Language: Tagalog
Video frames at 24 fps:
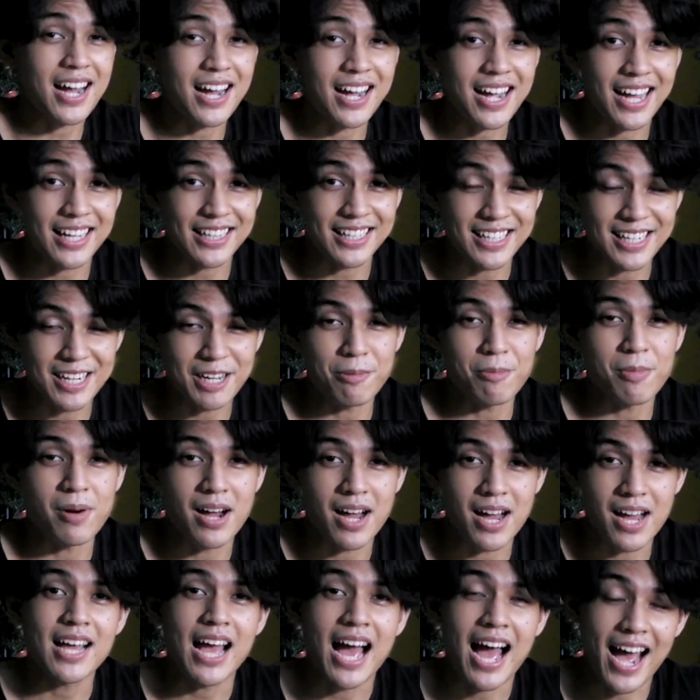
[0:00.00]
kanilang
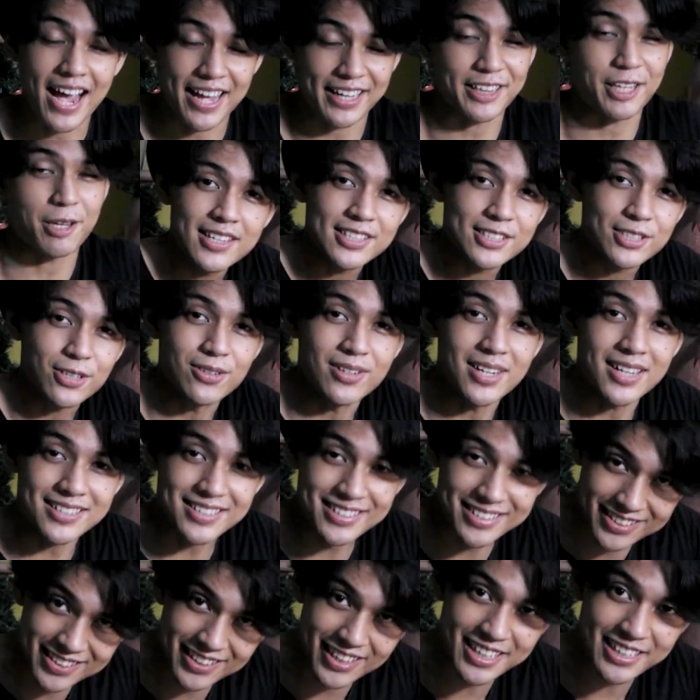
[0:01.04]
mga item. So, let's
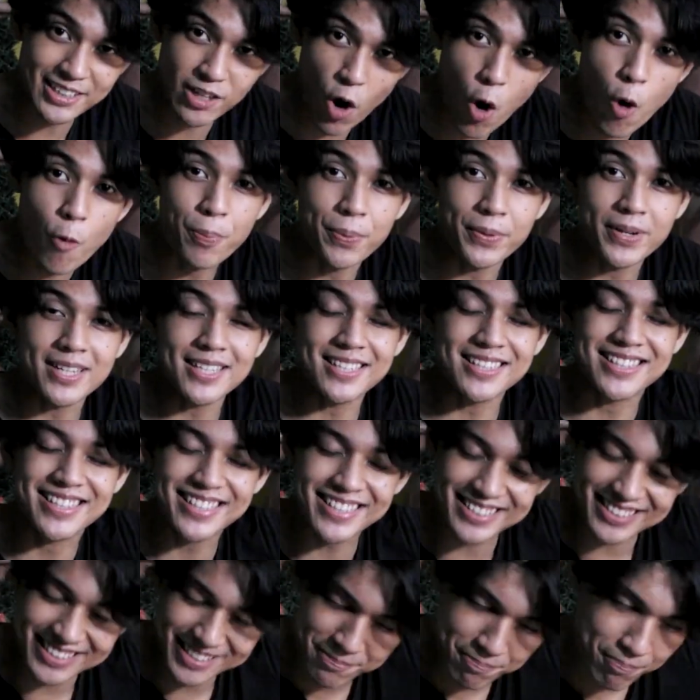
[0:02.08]
start opening
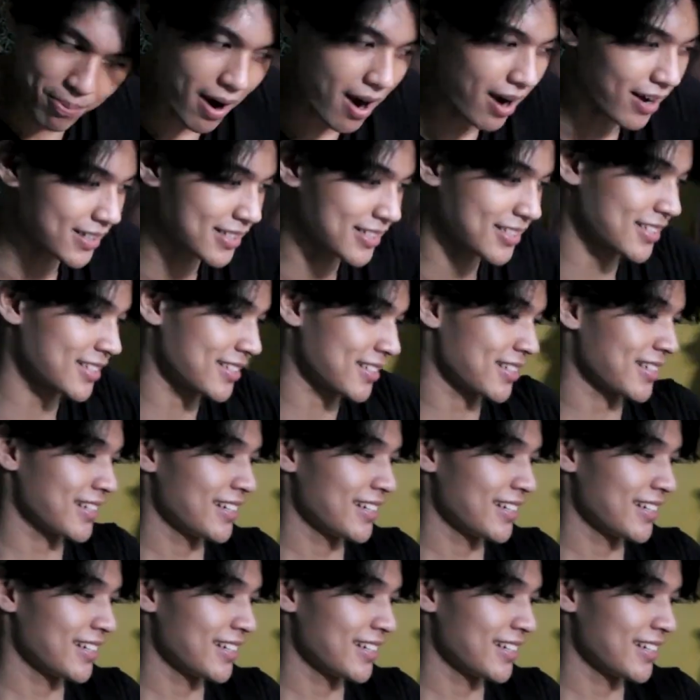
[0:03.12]
this box!